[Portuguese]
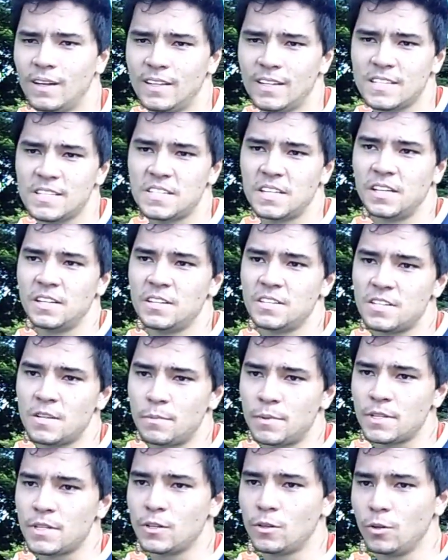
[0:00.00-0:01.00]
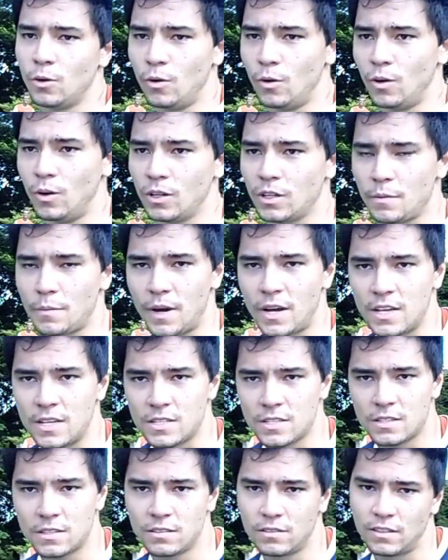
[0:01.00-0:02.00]
Ainda é cedo, a gente se apresentou ontem,
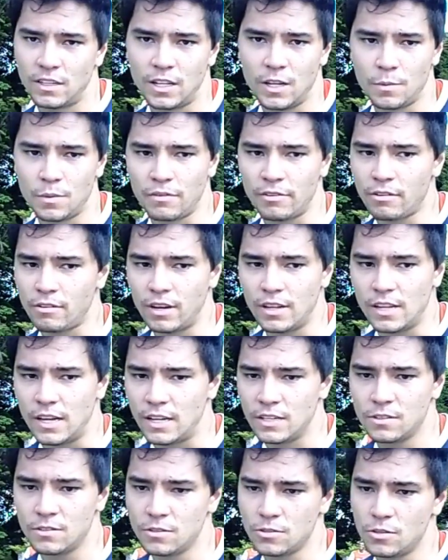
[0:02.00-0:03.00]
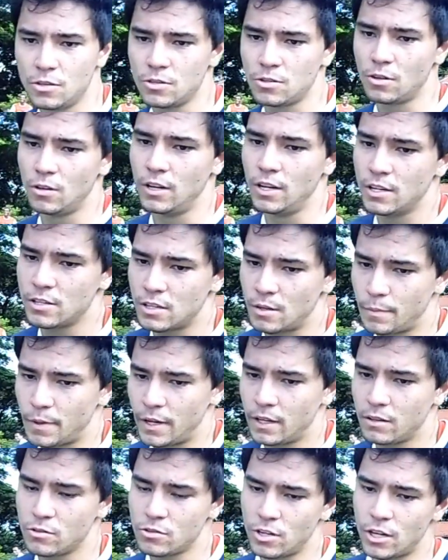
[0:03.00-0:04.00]
mas já deu para ver qualidade nos dois goleiros
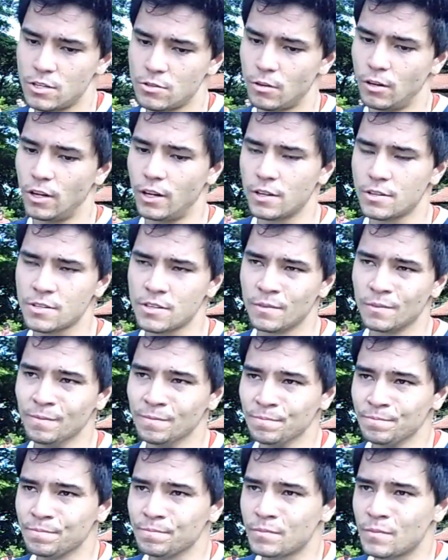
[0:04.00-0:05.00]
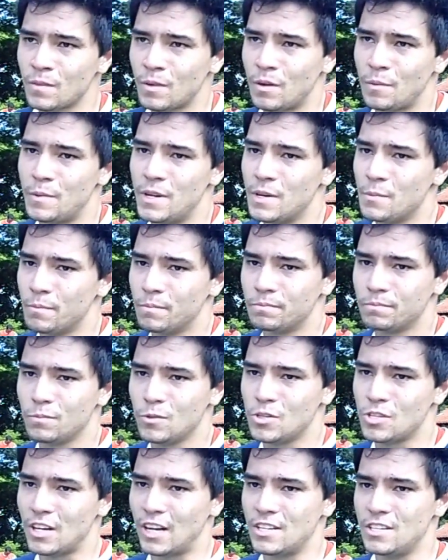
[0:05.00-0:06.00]
também, nos três goleiros. Um ambiente
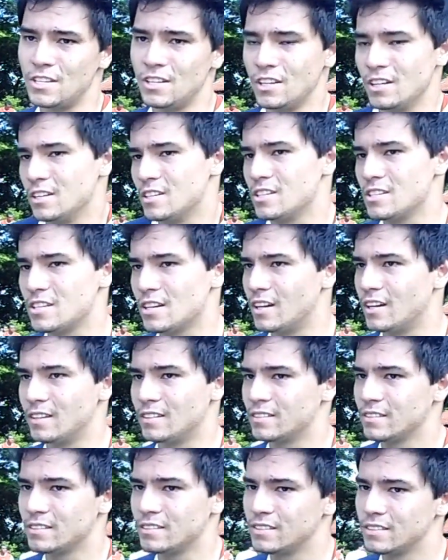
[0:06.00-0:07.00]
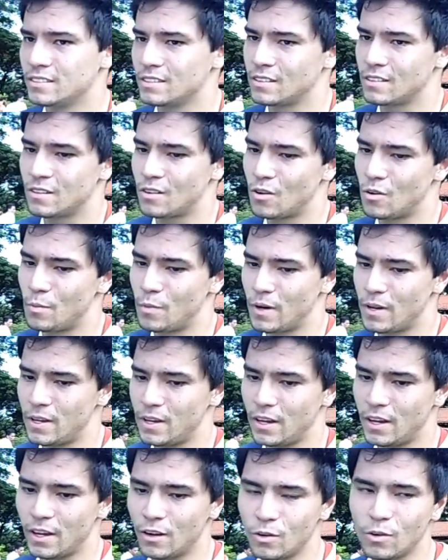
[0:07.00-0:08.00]
muito sadia, a gente já
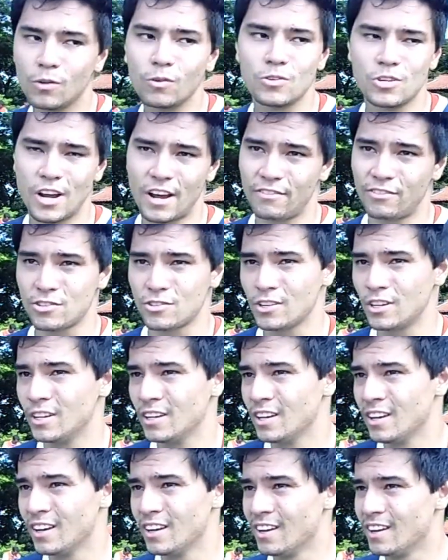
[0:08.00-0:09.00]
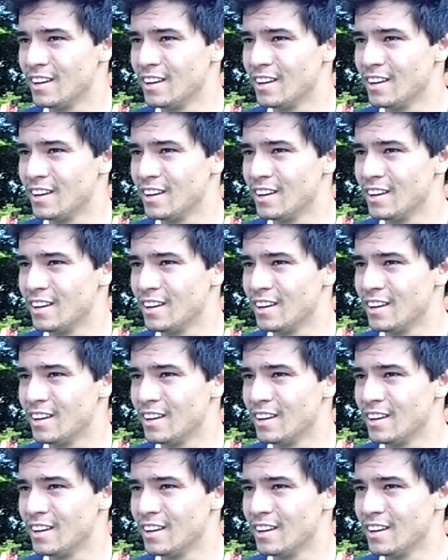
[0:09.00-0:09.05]
companheiro, o Jefferson aí